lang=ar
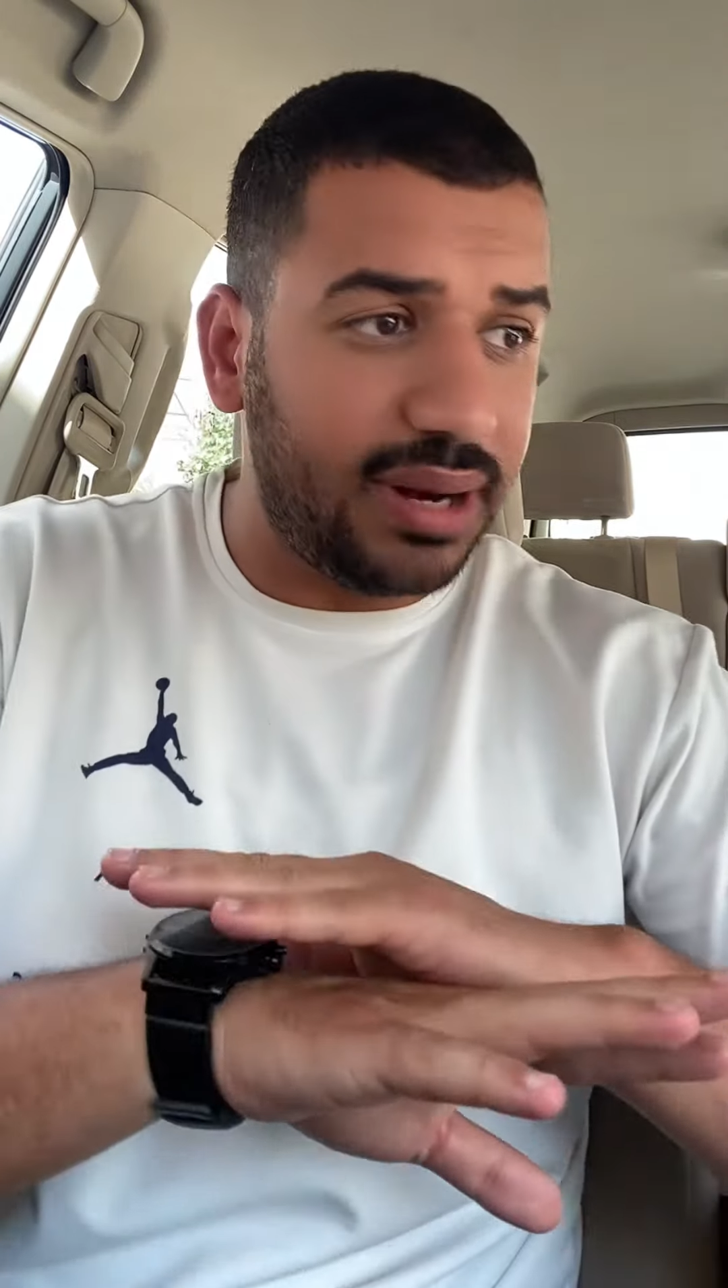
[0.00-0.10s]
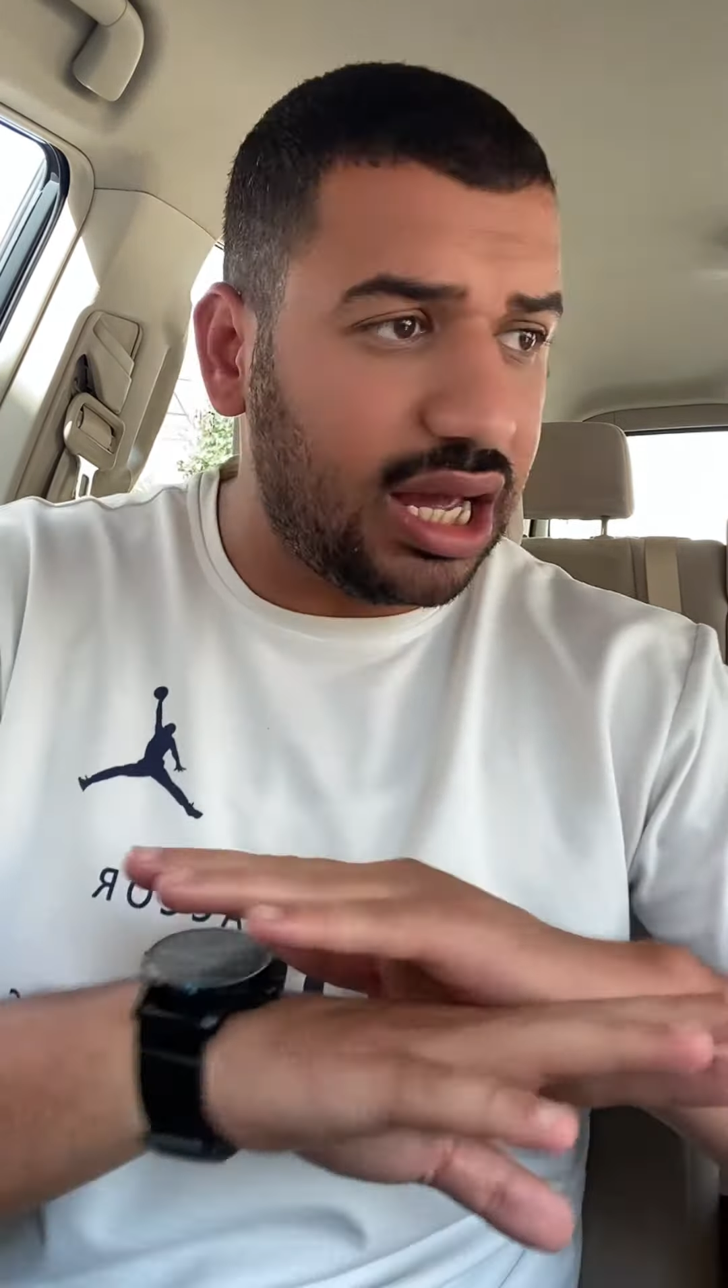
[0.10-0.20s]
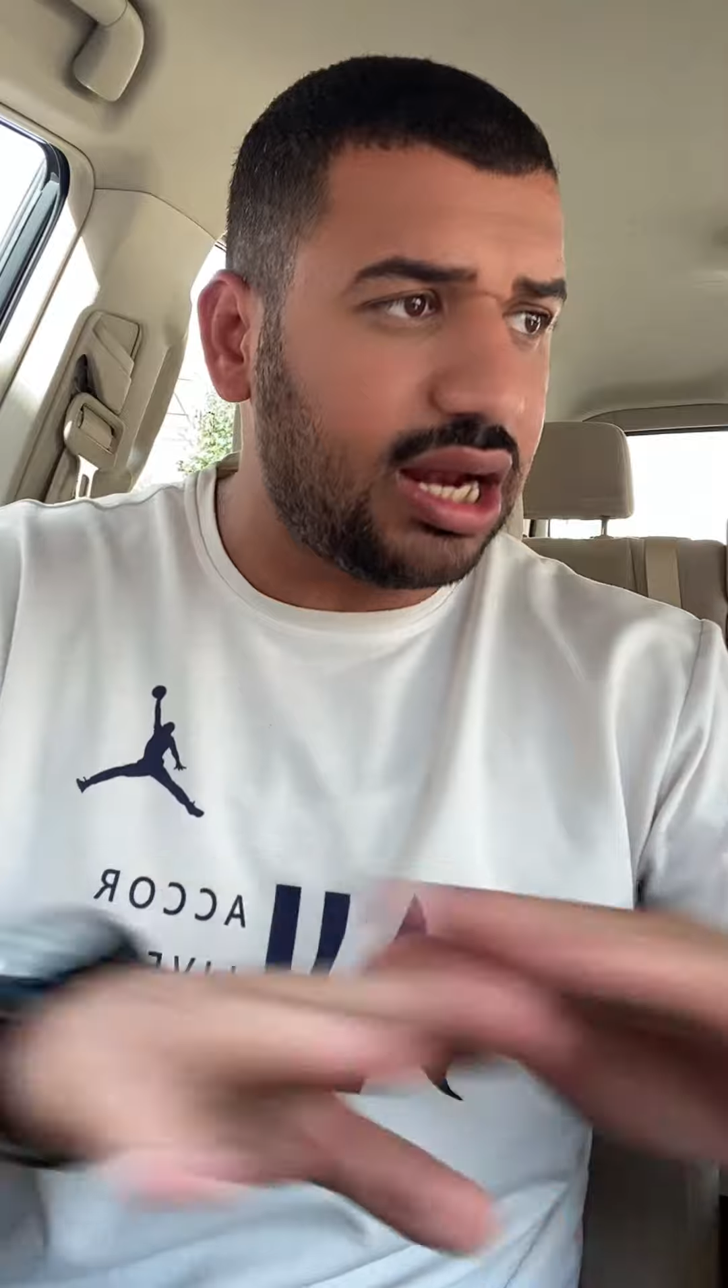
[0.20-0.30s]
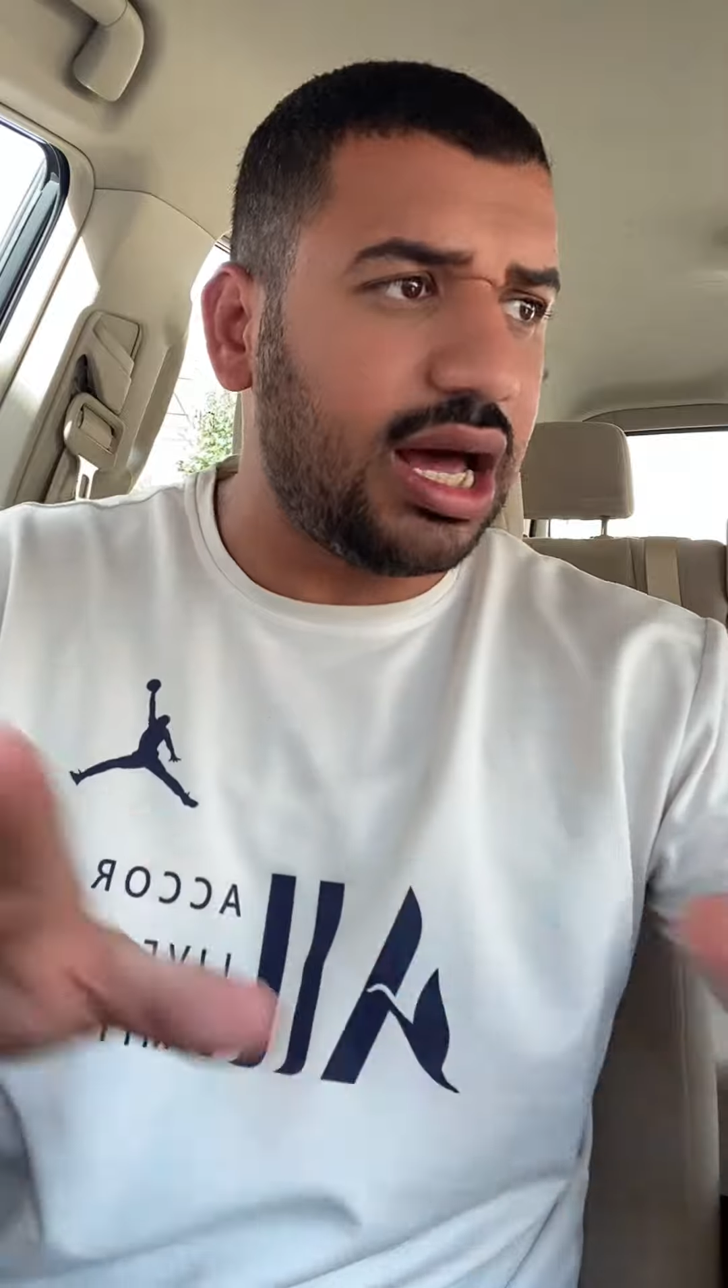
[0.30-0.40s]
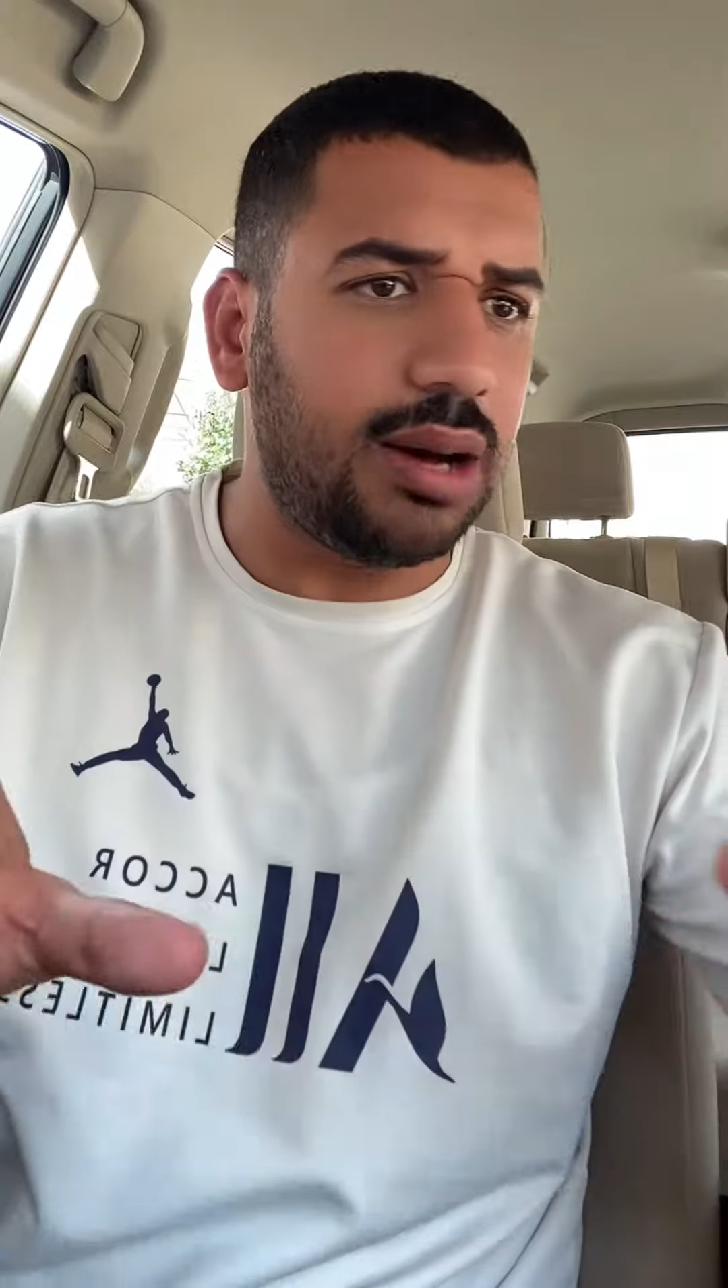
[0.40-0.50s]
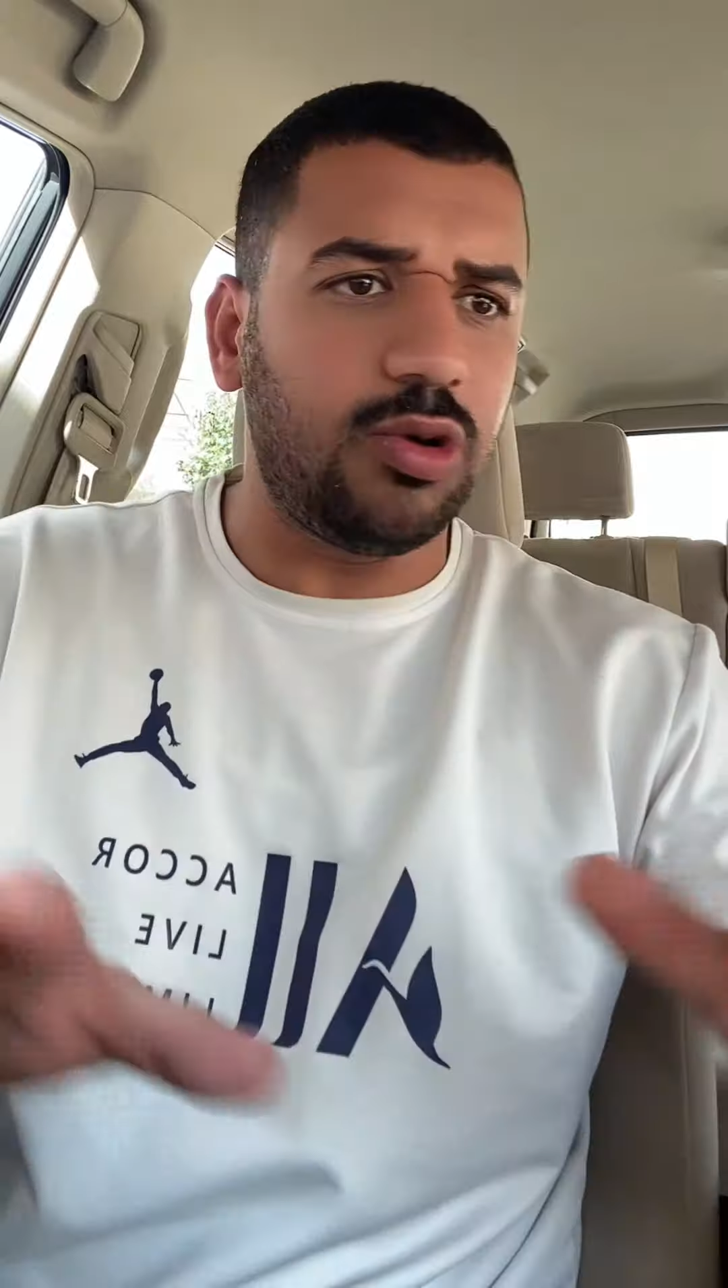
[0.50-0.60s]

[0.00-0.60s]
الاعلام